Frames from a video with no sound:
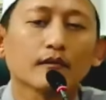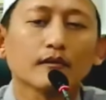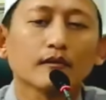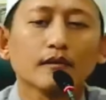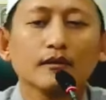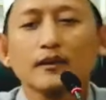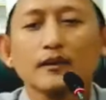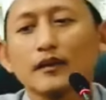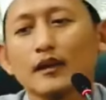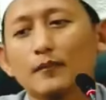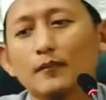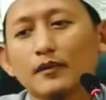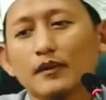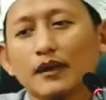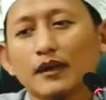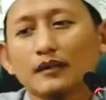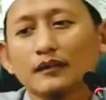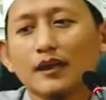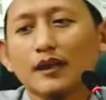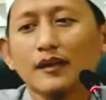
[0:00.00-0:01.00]
Ini kak
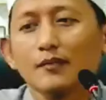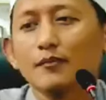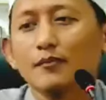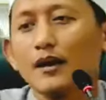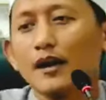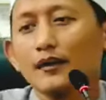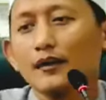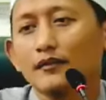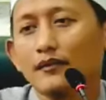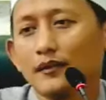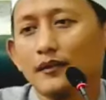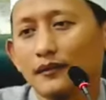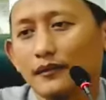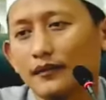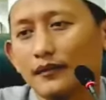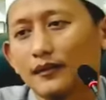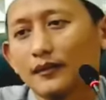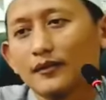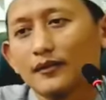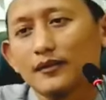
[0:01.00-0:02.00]
perkataan batil
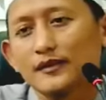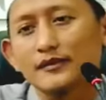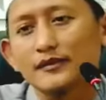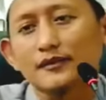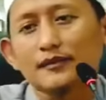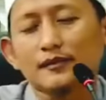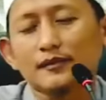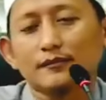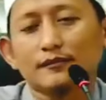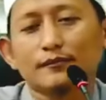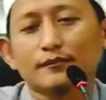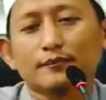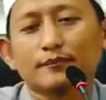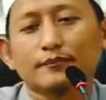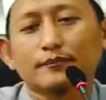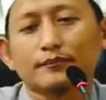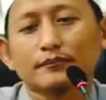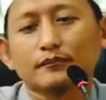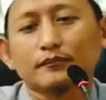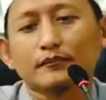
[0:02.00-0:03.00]
ya akhul Islam.
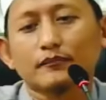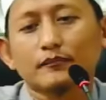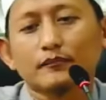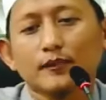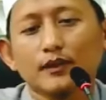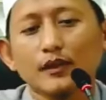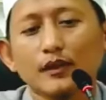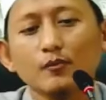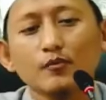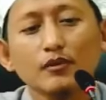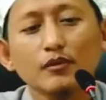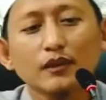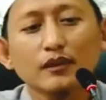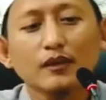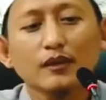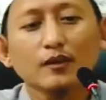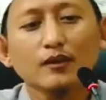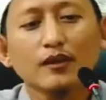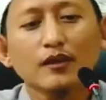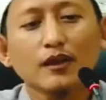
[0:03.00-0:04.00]
Mana mungkin
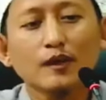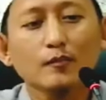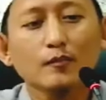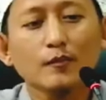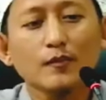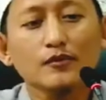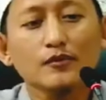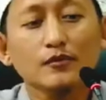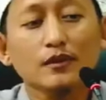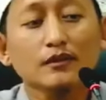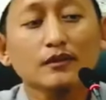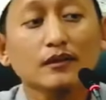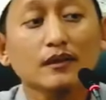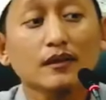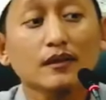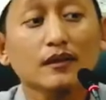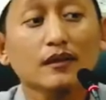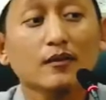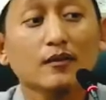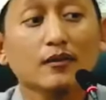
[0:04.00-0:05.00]
Allah akan memasukkan
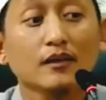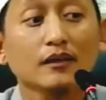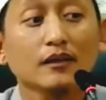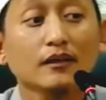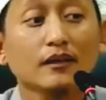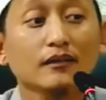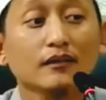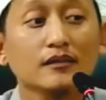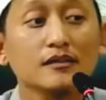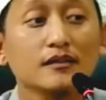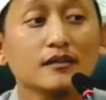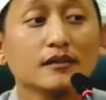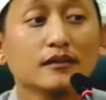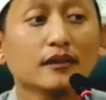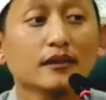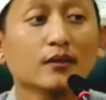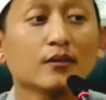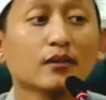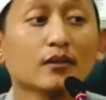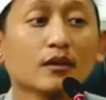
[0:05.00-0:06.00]
neraka orang yang
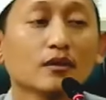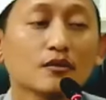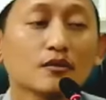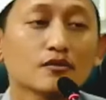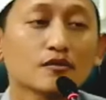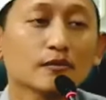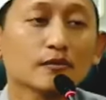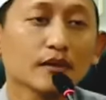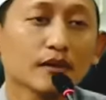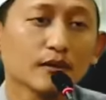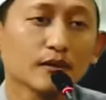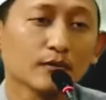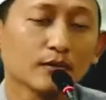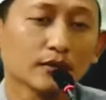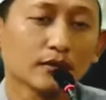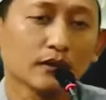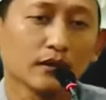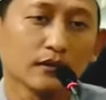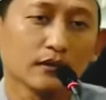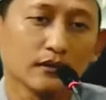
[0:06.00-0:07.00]
dicintai oleh Allah Subhanahu
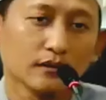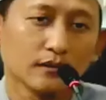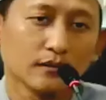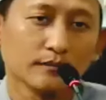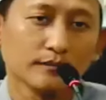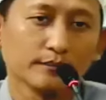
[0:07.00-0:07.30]
wa taala